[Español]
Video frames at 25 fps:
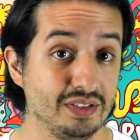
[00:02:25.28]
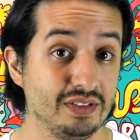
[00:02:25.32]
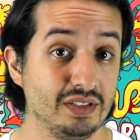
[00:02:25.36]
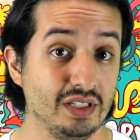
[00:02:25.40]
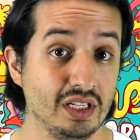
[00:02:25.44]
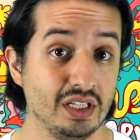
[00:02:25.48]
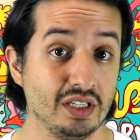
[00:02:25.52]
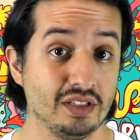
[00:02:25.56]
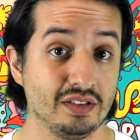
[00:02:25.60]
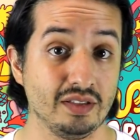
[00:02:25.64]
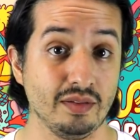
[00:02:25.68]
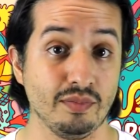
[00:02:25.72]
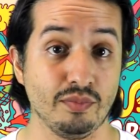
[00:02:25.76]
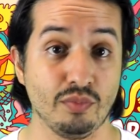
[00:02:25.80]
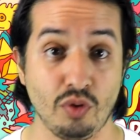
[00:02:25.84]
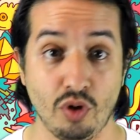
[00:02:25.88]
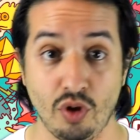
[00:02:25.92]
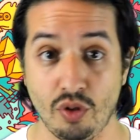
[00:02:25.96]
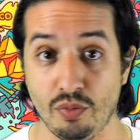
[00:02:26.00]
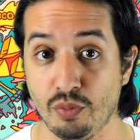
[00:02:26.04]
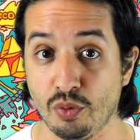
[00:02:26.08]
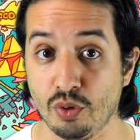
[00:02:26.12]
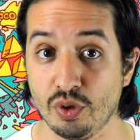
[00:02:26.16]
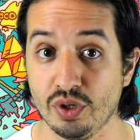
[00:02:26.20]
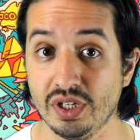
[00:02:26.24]
series de
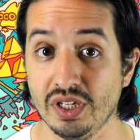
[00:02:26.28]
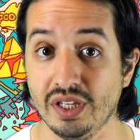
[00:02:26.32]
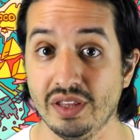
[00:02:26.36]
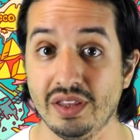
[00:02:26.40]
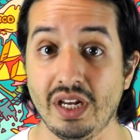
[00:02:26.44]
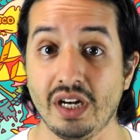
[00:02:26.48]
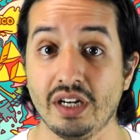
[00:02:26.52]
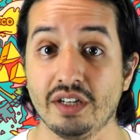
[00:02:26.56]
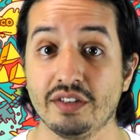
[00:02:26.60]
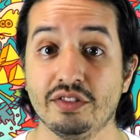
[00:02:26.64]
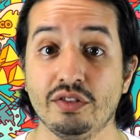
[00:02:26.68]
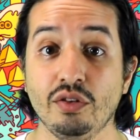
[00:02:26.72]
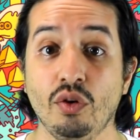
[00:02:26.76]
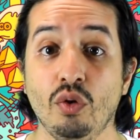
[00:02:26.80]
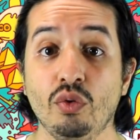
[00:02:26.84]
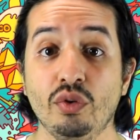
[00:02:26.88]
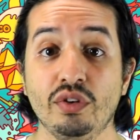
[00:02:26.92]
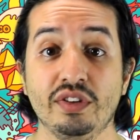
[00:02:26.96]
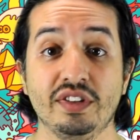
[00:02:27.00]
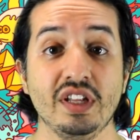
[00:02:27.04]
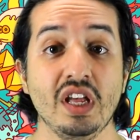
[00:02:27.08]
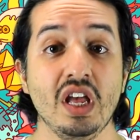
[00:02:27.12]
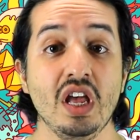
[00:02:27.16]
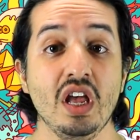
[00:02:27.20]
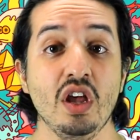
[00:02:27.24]
Bloodborne y Dark
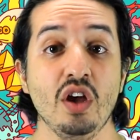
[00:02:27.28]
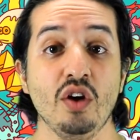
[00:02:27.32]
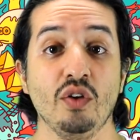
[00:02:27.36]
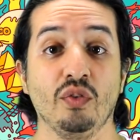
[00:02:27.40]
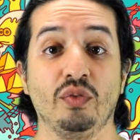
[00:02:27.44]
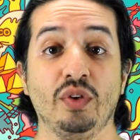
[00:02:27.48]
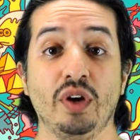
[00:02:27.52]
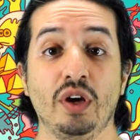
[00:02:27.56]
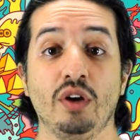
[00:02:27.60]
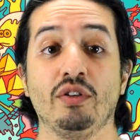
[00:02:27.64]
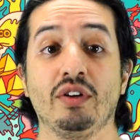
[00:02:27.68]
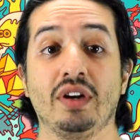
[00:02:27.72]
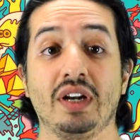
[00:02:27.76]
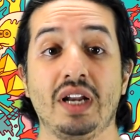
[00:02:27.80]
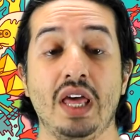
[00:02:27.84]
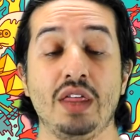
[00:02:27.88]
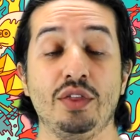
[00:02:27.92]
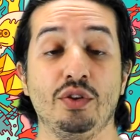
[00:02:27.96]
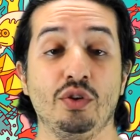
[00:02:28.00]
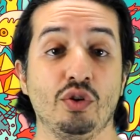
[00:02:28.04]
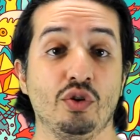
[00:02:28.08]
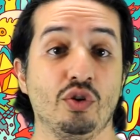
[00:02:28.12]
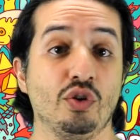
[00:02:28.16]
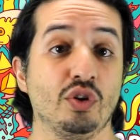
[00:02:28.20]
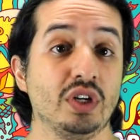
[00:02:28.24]
Souls, fue
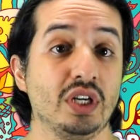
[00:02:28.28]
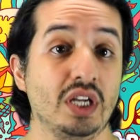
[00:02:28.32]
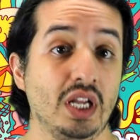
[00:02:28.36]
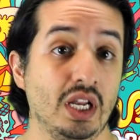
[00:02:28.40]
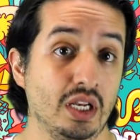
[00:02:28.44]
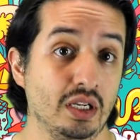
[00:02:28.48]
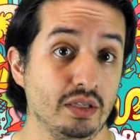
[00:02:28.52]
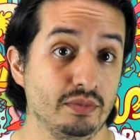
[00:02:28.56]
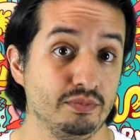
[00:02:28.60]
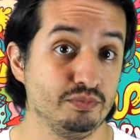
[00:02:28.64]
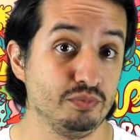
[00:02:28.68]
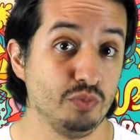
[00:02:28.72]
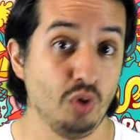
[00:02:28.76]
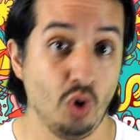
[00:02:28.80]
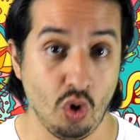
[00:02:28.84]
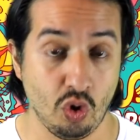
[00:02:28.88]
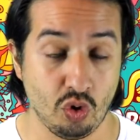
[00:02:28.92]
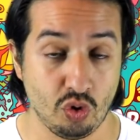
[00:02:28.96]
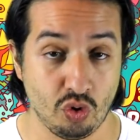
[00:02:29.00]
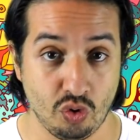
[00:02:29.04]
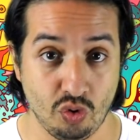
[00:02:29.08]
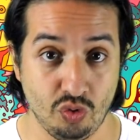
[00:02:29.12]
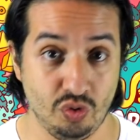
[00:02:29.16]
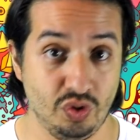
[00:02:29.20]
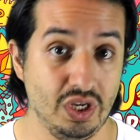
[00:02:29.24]
honrado con el
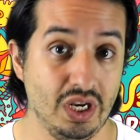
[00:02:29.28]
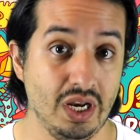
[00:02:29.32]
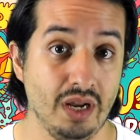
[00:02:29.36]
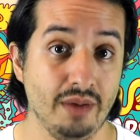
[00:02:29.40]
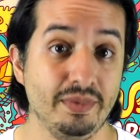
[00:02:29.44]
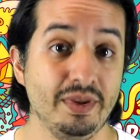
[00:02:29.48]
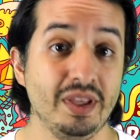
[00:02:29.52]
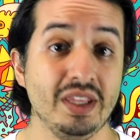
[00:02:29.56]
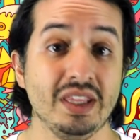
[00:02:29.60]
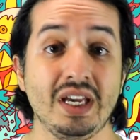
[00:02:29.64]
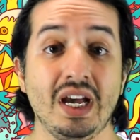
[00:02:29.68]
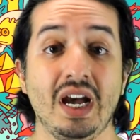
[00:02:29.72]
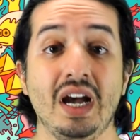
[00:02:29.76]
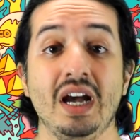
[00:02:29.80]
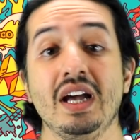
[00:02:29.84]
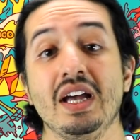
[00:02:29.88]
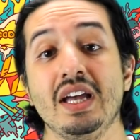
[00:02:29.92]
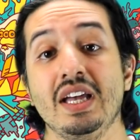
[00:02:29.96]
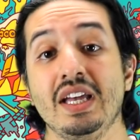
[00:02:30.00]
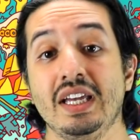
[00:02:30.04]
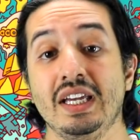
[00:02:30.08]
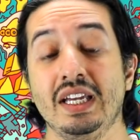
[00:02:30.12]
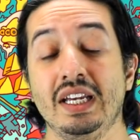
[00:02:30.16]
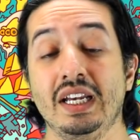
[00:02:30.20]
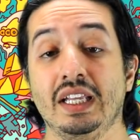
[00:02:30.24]
logro de la vida
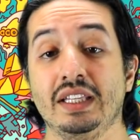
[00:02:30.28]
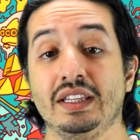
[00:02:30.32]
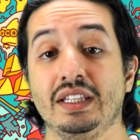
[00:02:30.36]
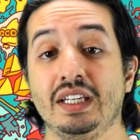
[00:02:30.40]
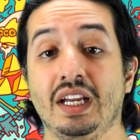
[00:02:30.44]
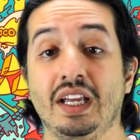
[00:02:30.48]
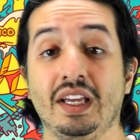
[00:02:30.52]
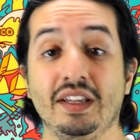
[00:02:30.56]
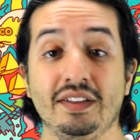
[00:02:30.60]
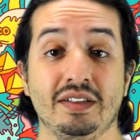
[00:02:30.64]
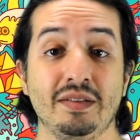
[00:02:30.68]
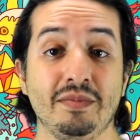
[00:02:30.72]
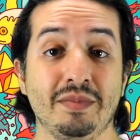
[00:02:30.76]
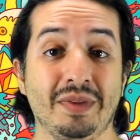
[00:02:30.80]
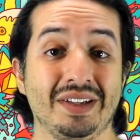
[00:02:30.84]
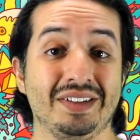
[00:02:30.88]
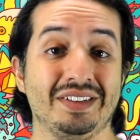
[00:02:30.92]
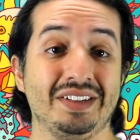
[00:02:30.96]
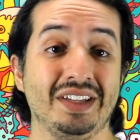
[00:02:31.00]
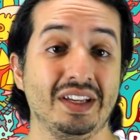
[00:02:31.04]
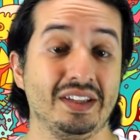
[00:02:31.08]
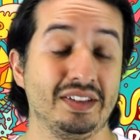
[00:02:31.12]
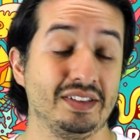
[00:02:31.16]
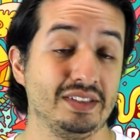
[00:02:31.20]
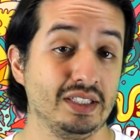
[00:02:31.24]
en la
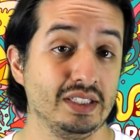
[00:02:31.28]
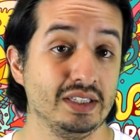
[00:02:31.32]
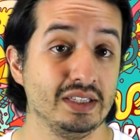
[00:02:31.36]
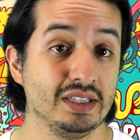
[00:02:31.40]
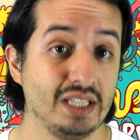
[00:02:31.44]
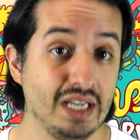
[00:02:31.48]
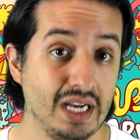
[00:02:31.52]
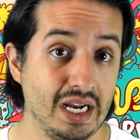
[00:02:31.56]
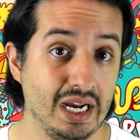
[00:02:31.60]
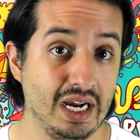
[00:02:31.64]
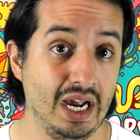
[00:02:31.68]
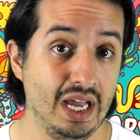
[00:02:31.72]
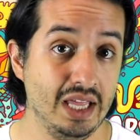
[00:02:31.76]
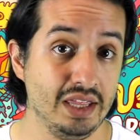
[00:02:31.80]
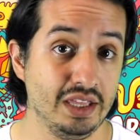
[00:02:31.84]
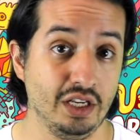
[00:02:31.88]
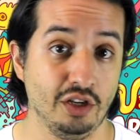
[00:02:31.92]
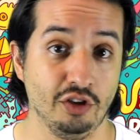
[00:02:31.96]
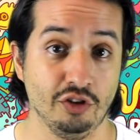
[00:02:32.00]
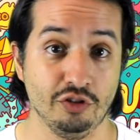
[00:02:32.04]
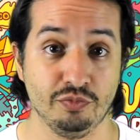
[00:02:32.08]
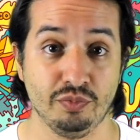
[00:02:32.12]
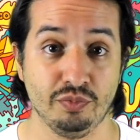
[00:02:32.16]
36 entrega de los